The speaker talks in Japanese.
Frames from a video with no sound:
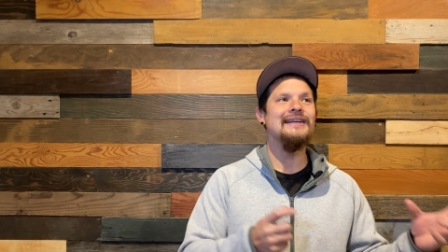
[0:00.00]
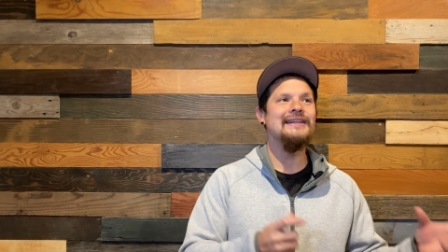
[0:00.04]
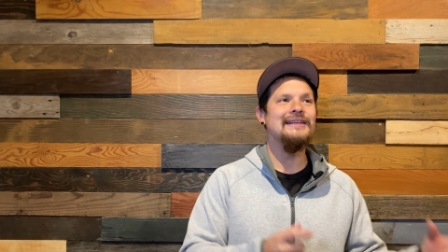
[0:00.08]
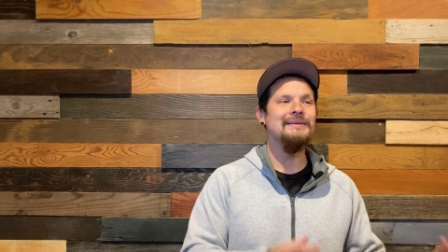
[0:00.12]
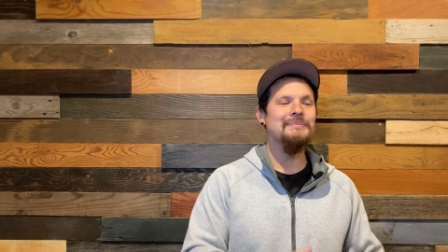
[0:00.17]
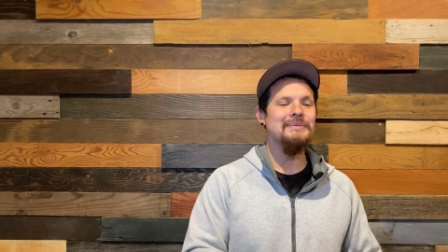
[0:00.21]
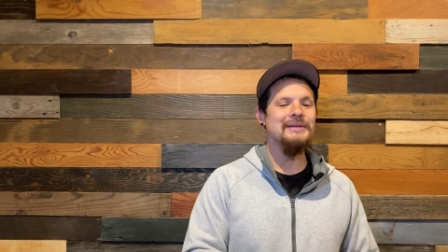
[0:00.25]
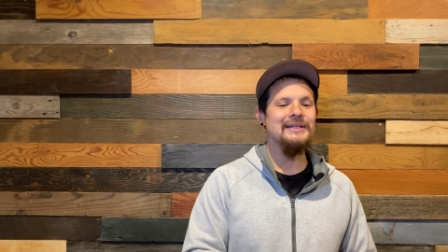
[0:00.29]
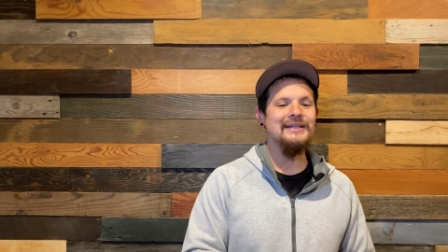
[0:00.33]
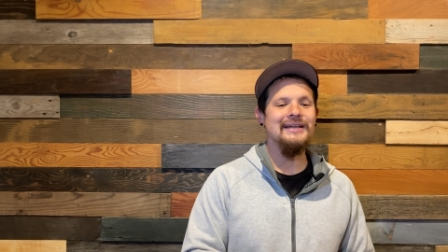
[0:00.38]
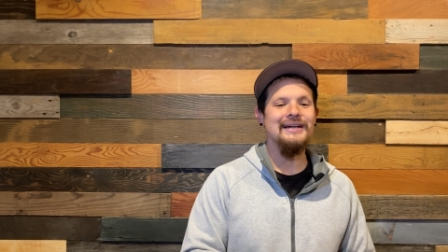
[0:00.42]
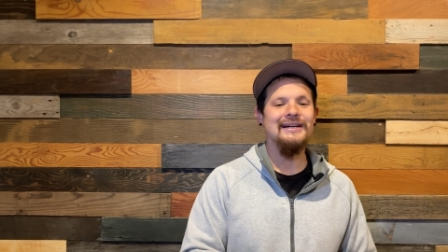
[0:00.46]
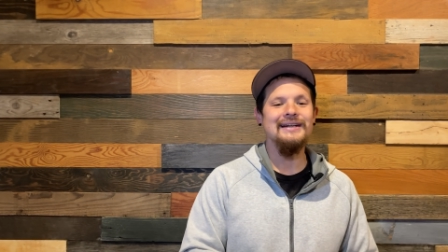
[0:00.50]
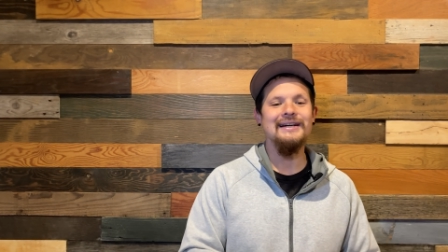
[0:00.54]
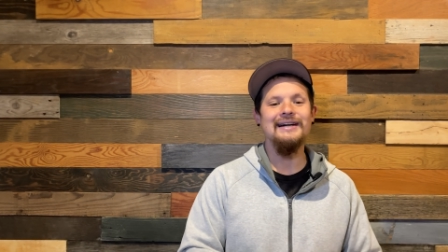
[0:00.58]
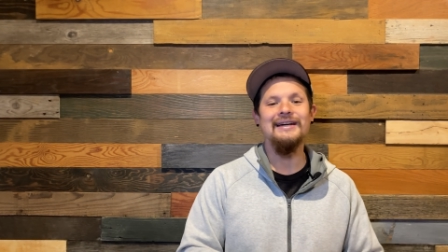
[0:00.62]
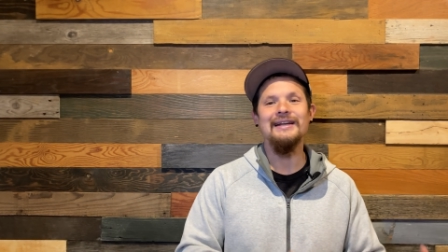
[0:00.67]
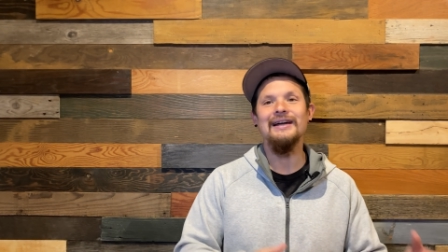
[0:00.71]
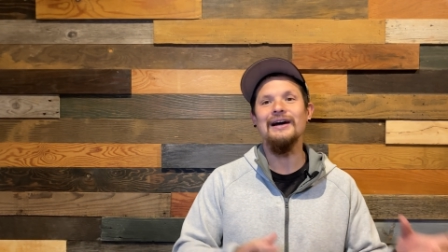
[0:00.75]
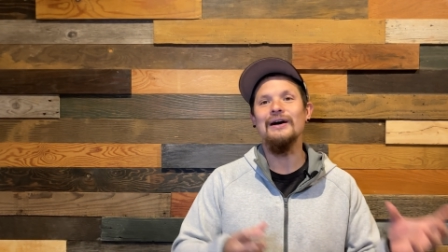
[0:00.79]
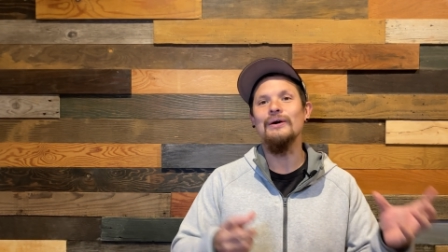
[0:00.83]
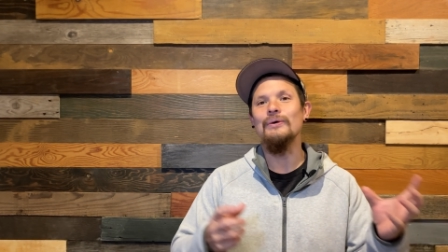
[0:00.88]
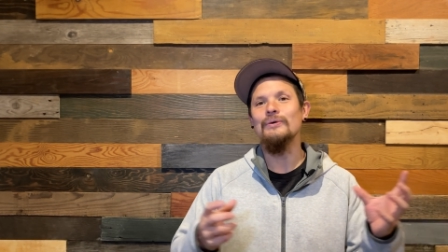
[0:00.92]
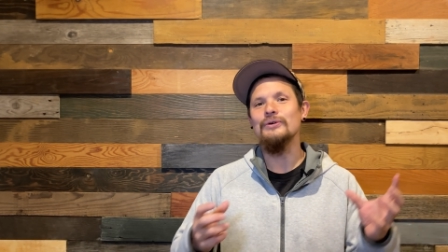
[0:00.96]
り見なが
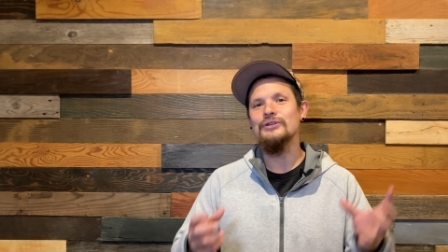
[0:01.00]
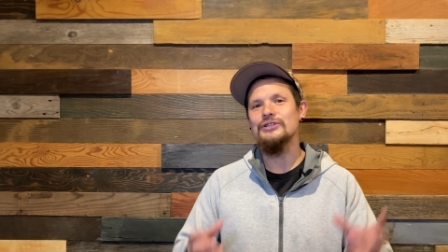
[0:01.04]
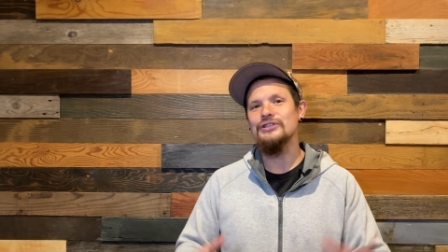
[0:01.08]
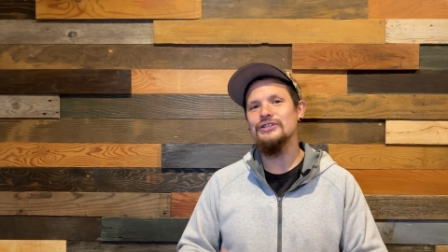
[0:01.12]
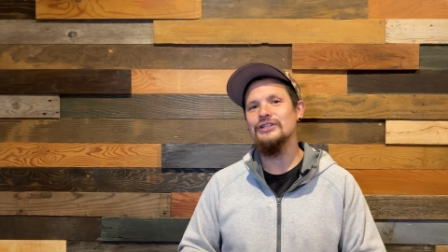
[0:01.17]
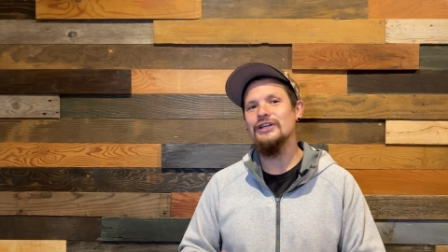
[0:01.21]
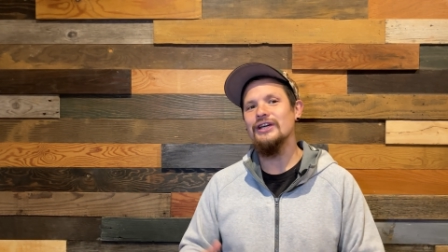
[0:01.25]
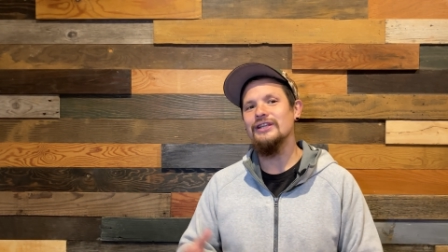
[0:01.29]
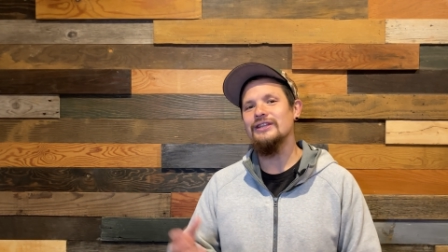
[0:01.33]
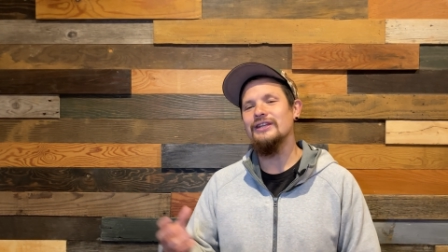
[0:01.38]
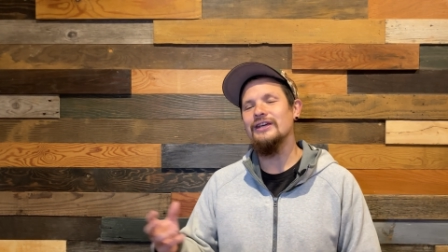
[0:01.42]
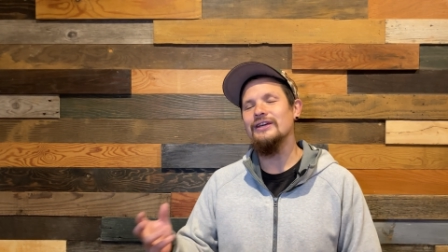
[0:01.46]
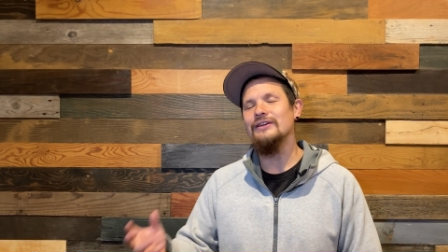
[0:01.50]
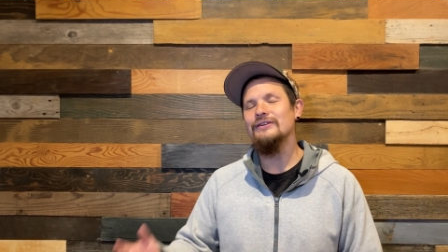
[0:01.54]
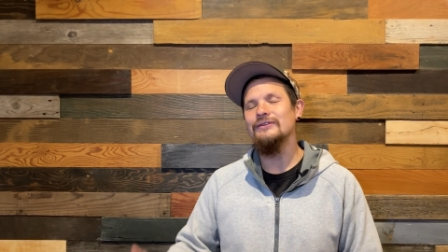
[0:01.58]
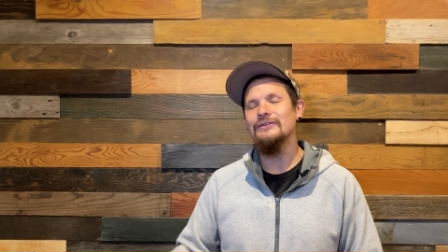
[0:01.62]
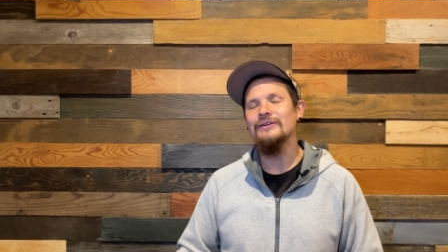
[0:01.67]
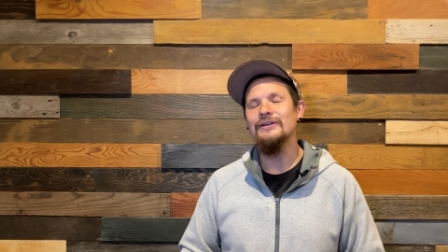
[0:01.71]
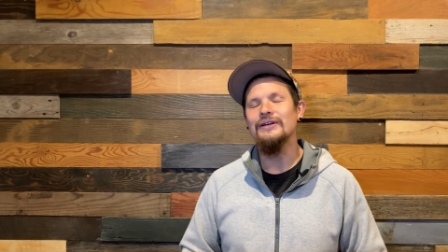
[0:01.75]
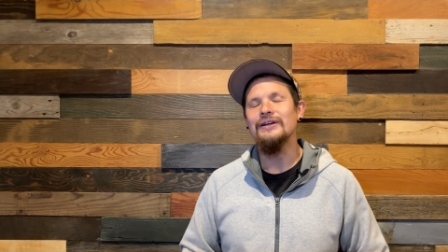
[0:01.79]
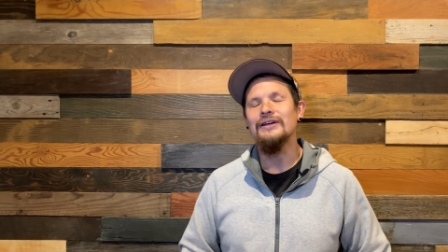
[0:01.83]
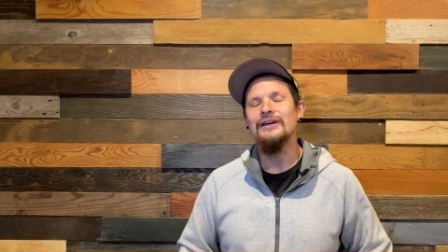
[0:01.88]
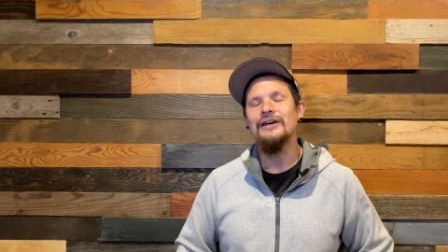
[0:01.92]
ら教えている、